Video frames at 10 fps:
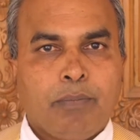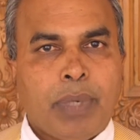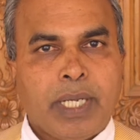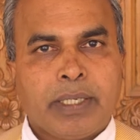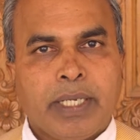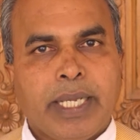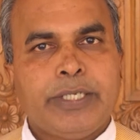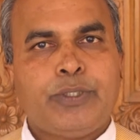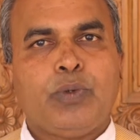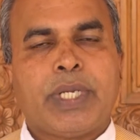बालक
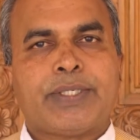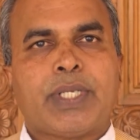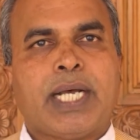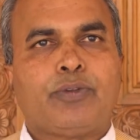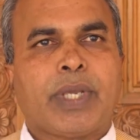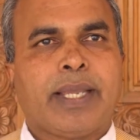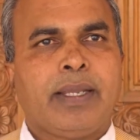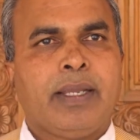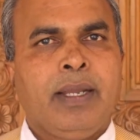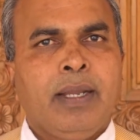यीशु उनके साथ हुई
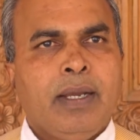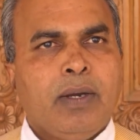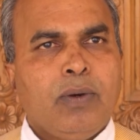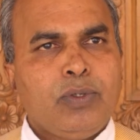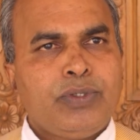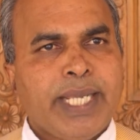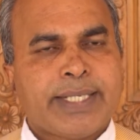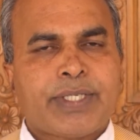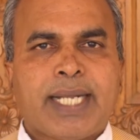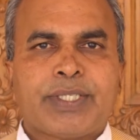उसी के
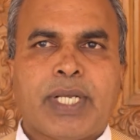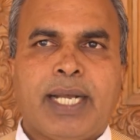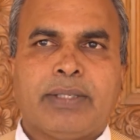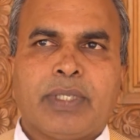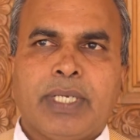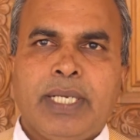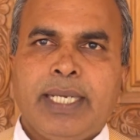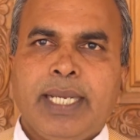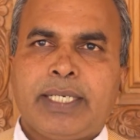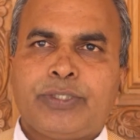साथ
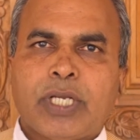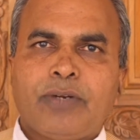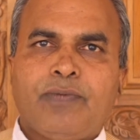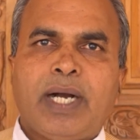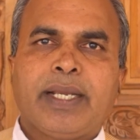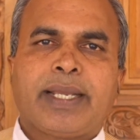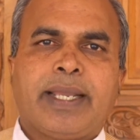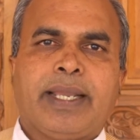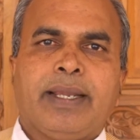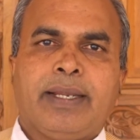साथ एक चरवाहे के